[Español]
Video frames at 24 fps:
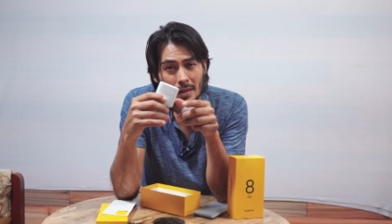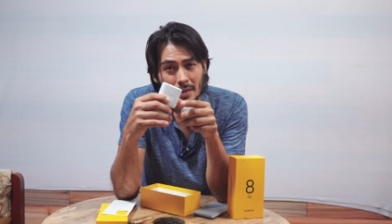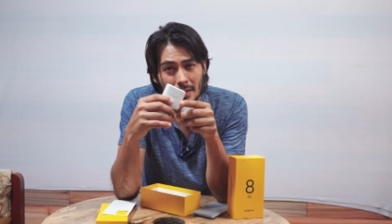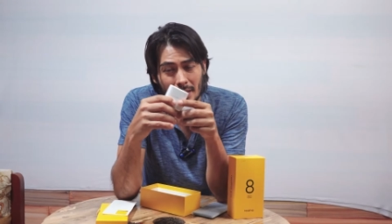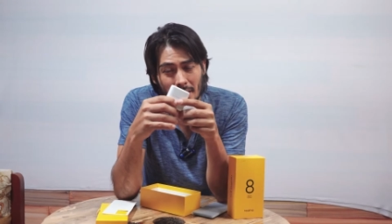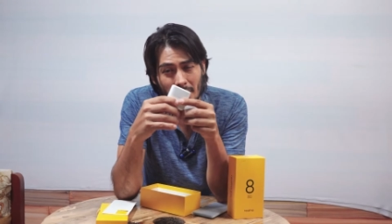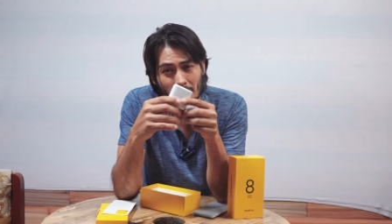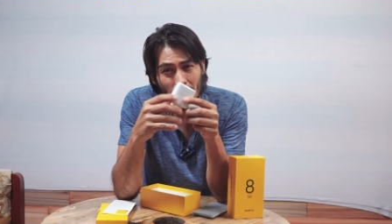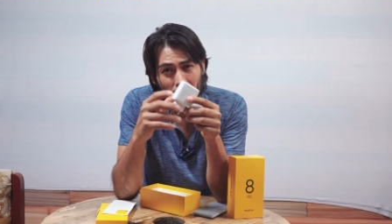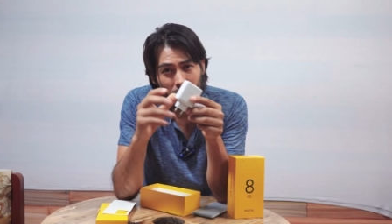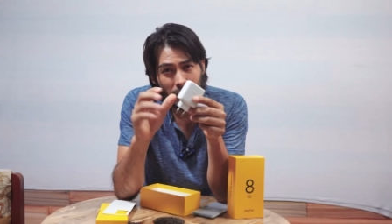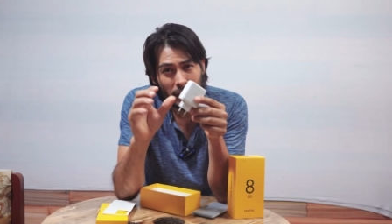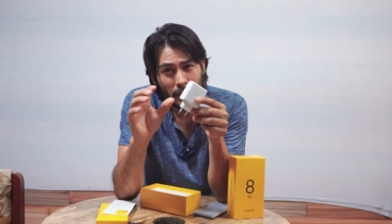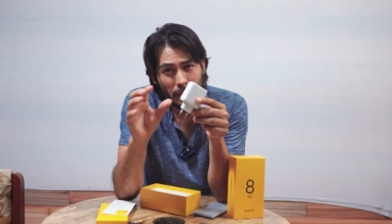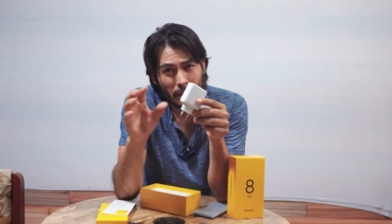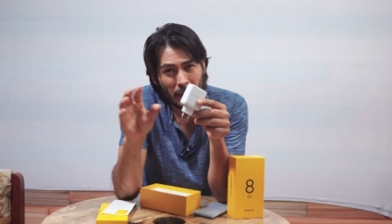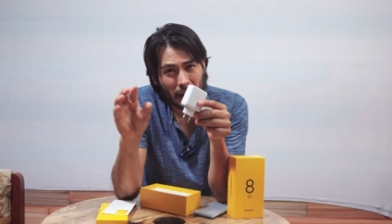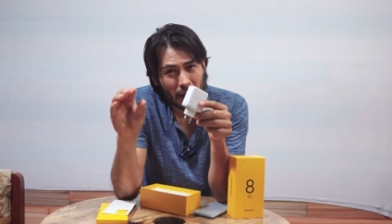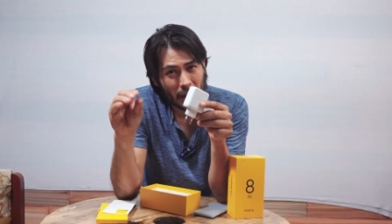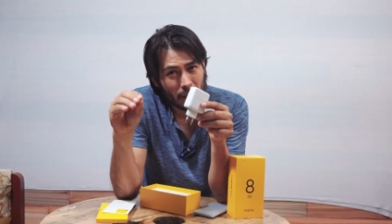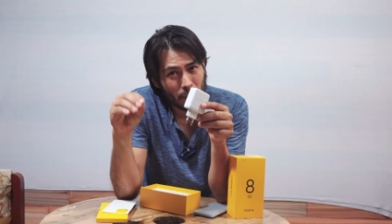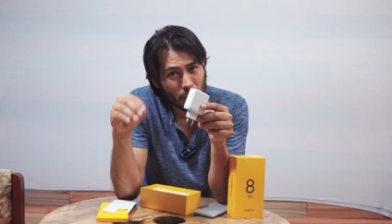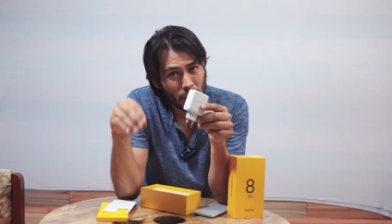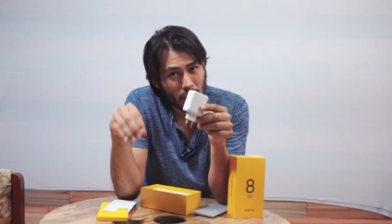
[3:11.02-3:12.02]
sino que
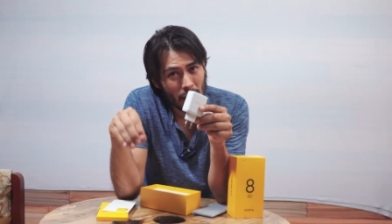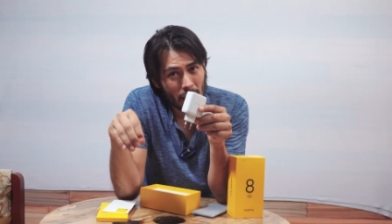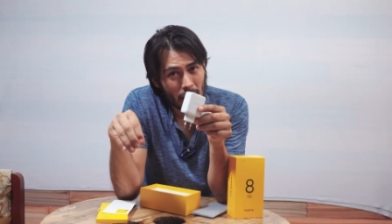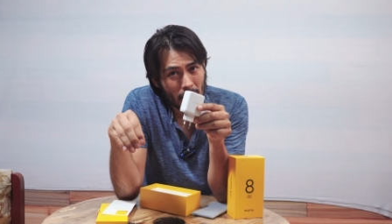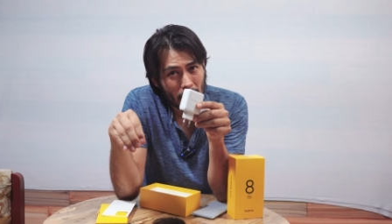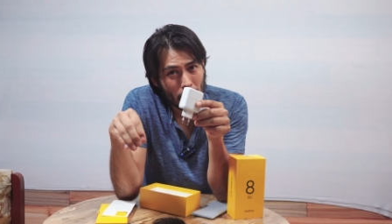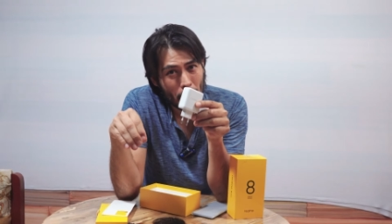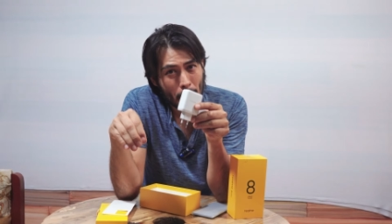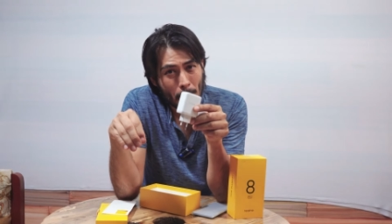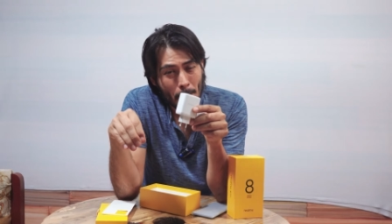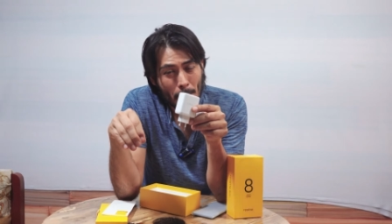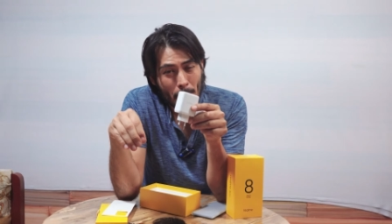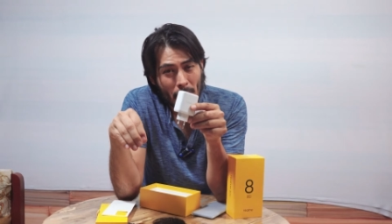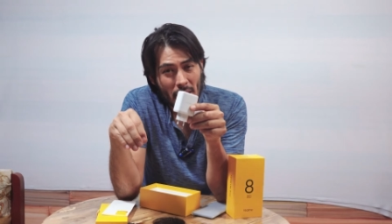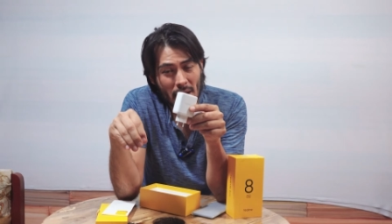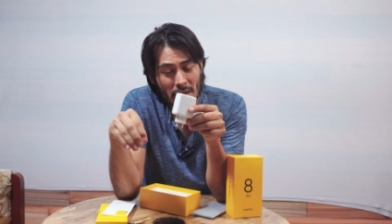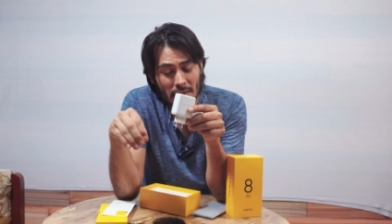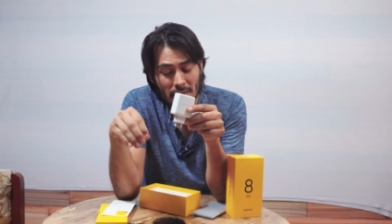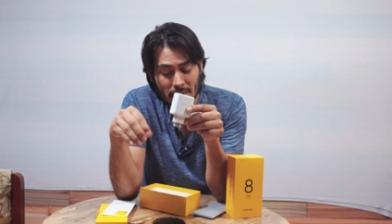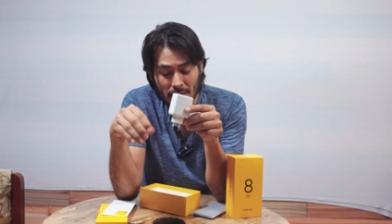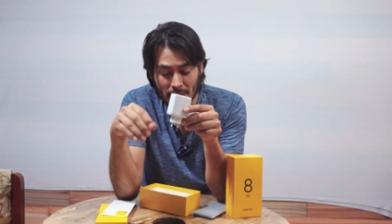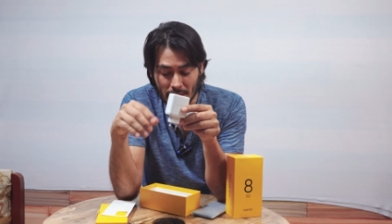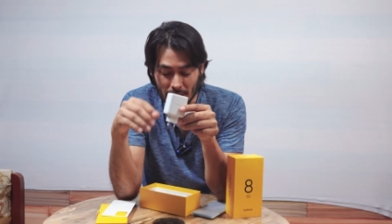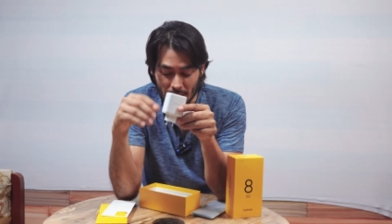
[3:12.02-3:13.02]
va a demorar
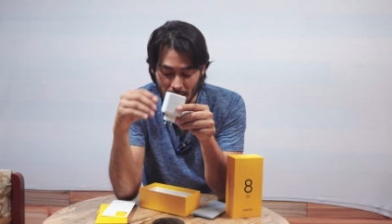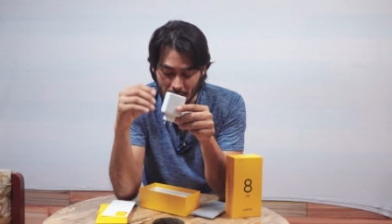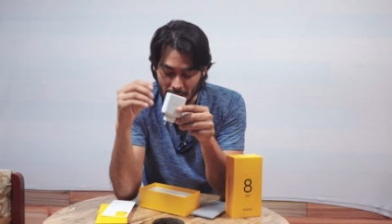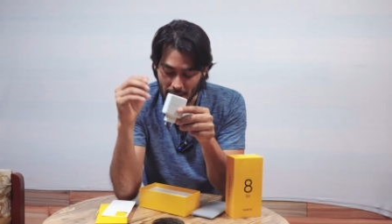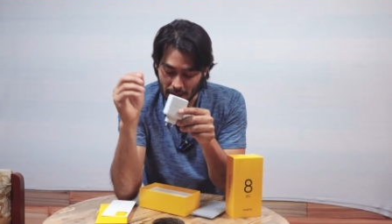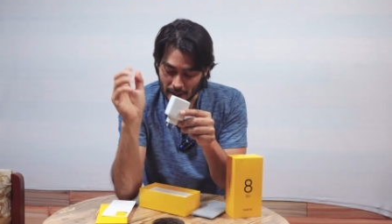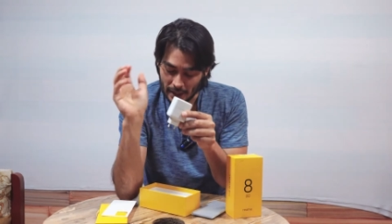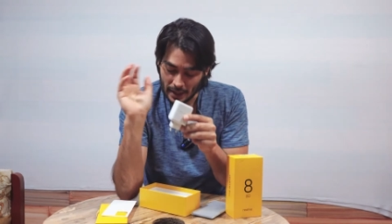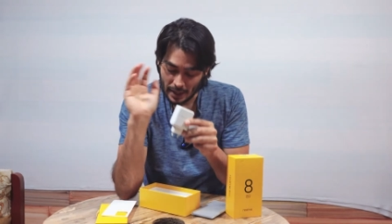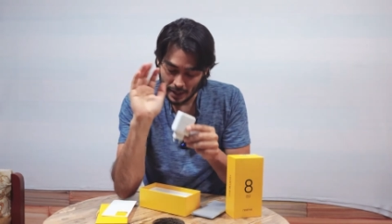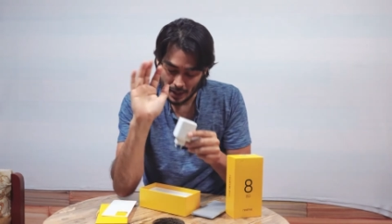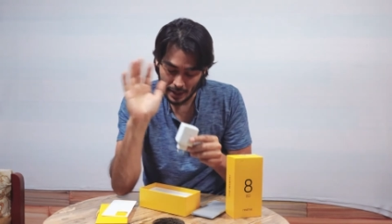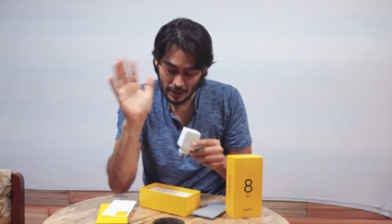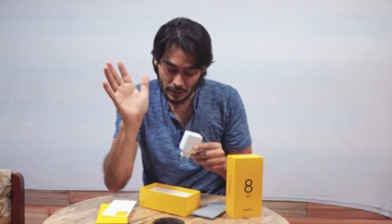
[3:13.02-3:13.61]
más en cargar.